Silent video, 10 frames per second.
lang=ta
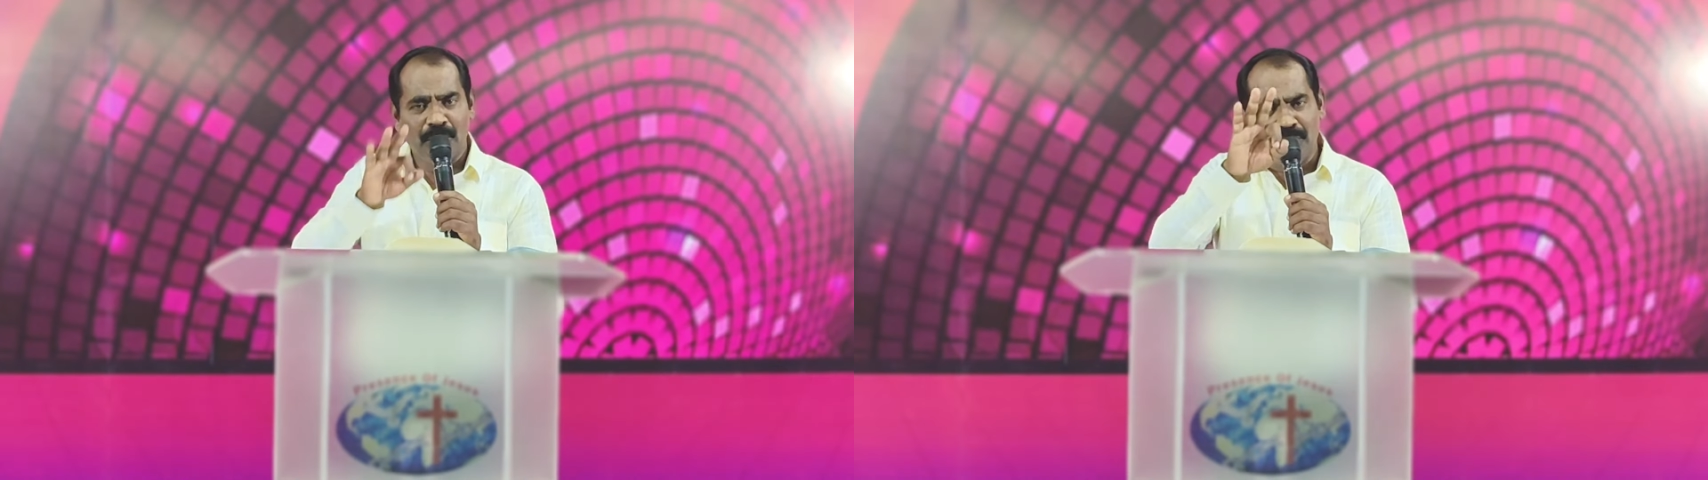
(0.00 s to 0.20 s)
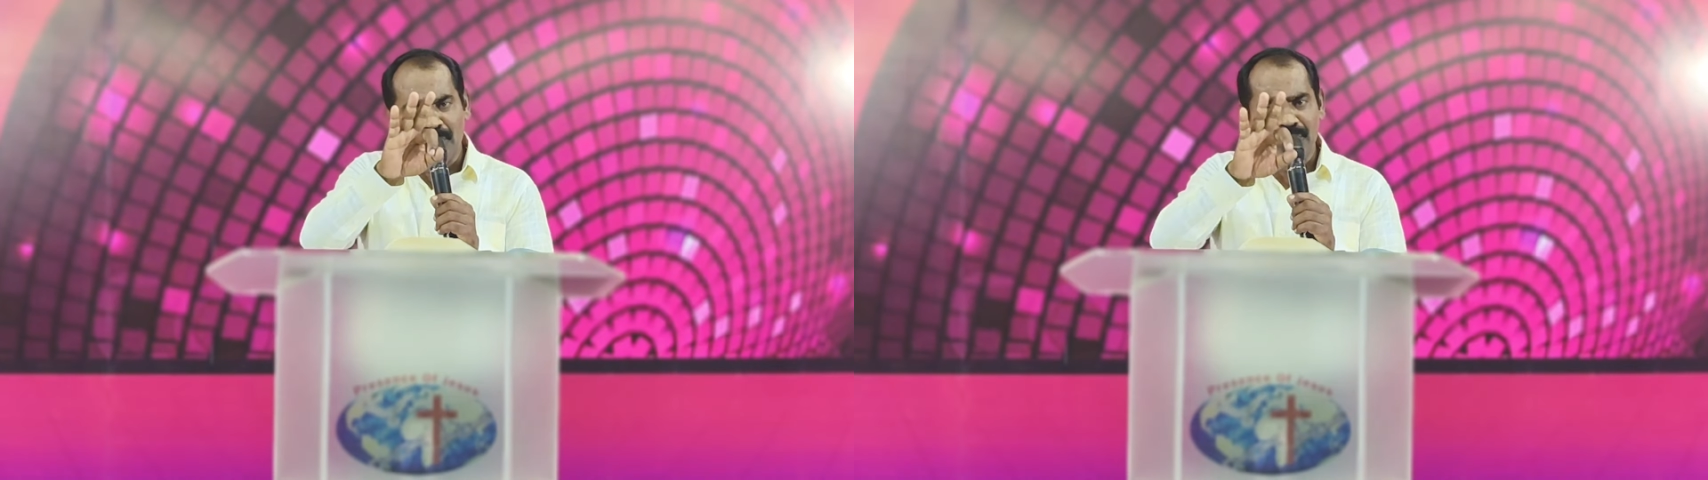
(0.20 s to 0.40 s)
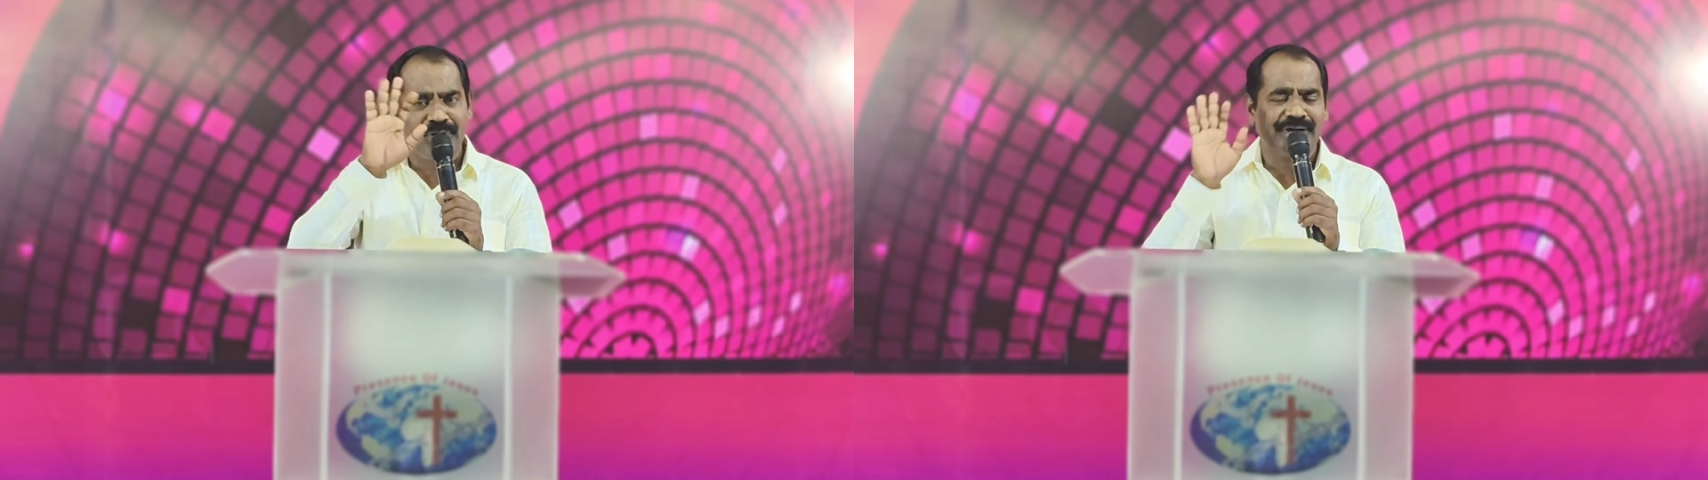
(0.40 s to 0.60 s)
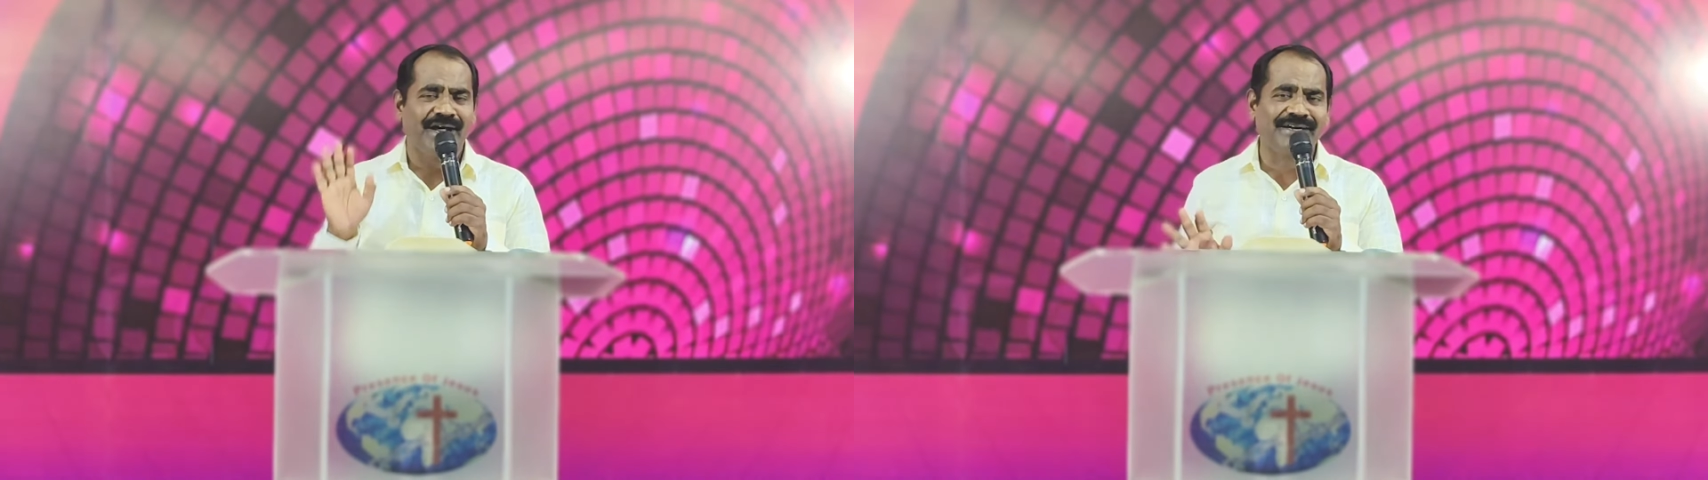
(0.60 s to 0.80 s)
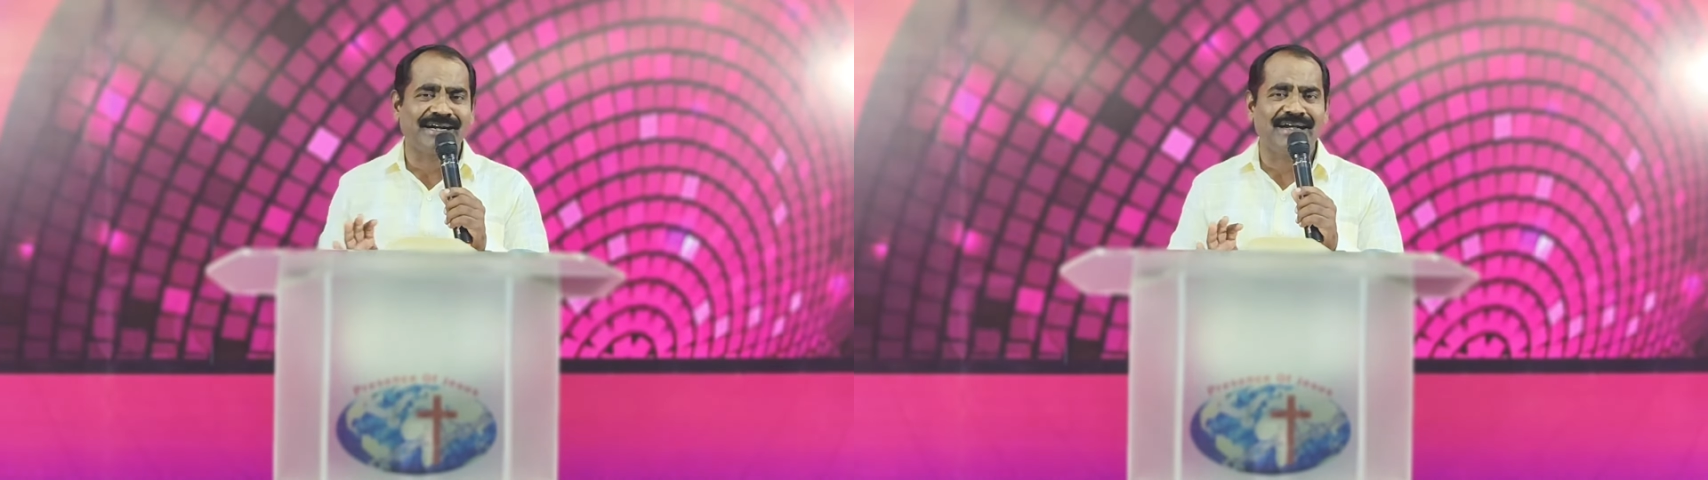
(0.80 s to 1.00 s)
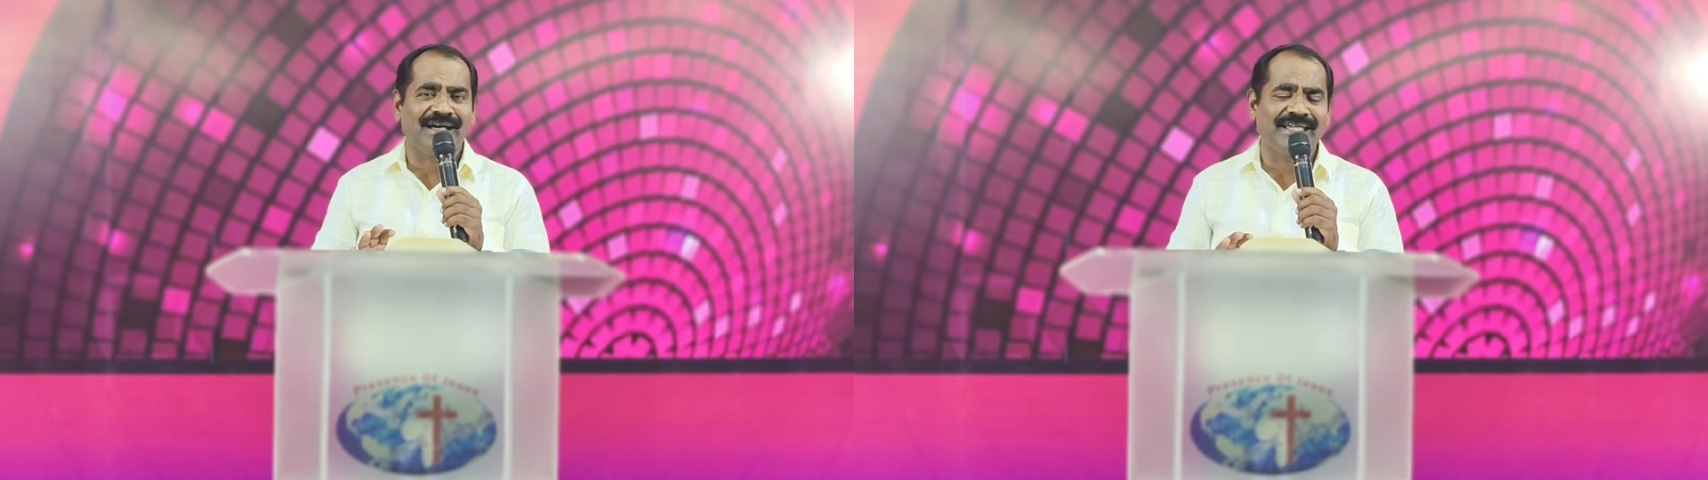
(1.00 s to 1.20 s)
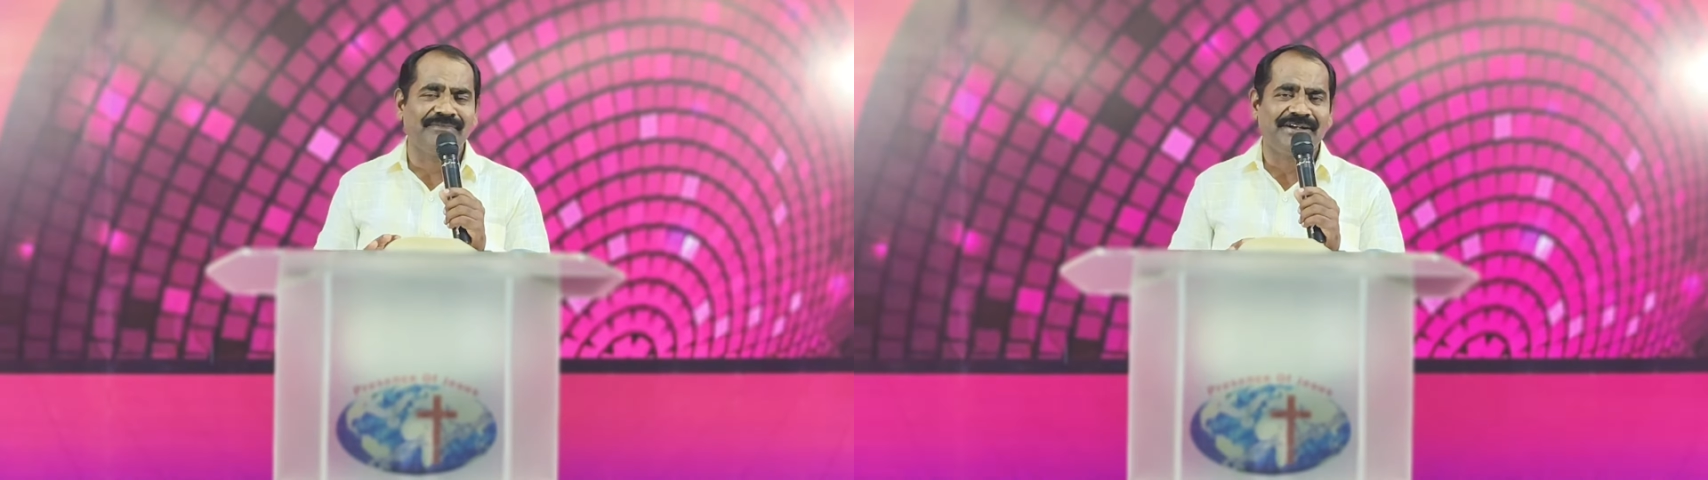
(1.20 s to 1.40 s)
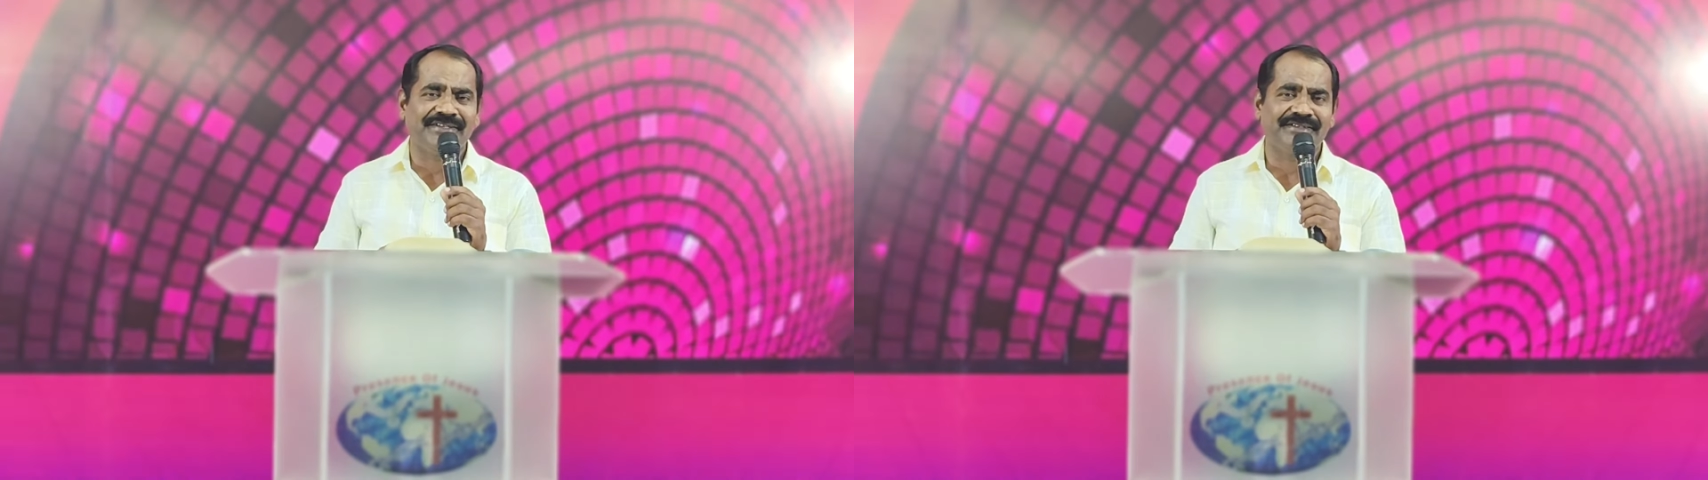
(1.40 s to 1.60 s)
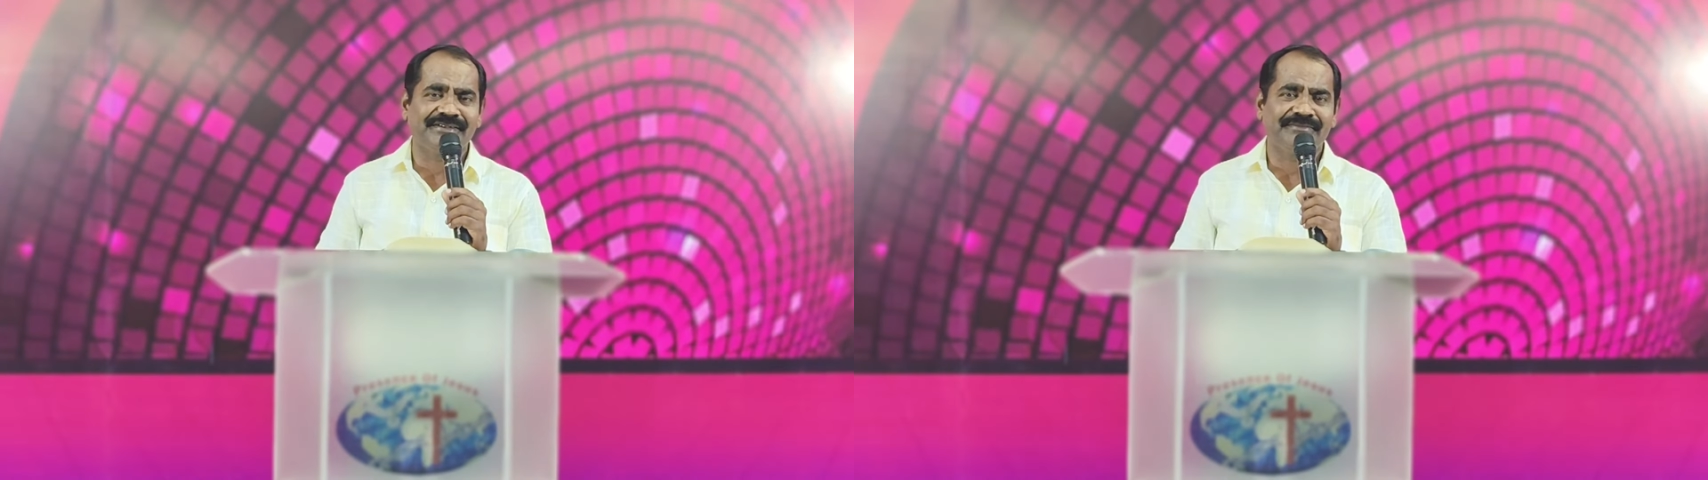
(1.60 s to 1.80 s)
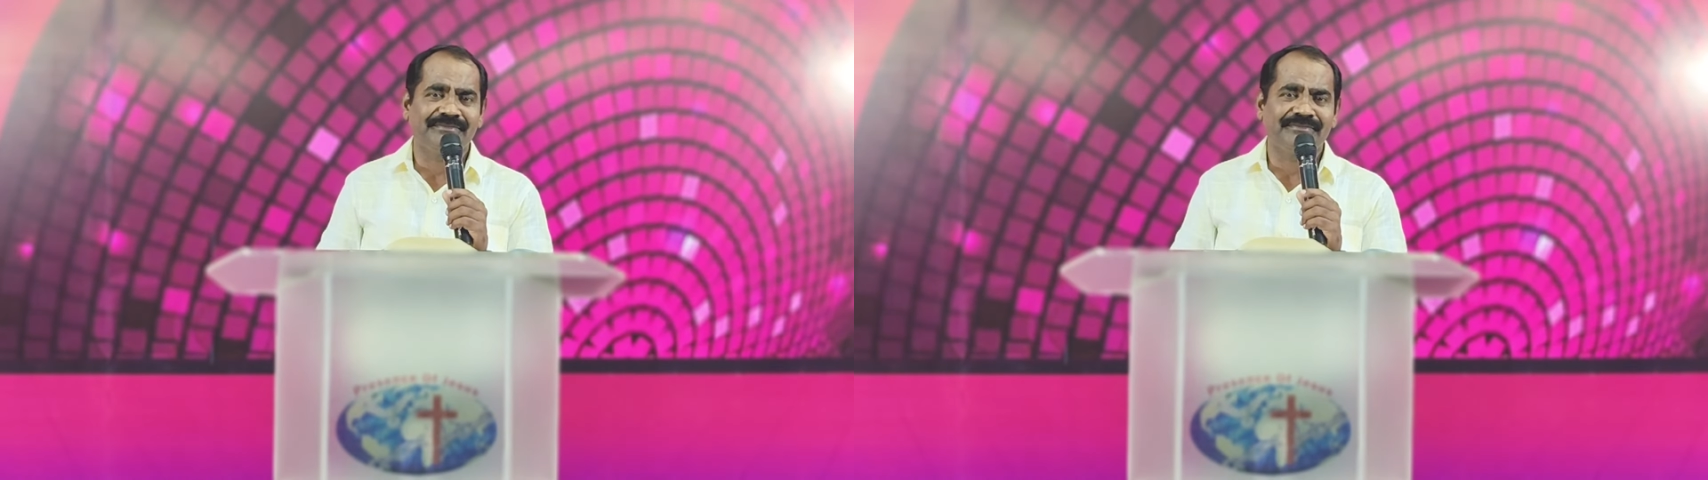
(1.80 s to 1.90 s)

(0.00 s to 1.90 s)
மூன்று நாட்கள் ஆகிவிட்டது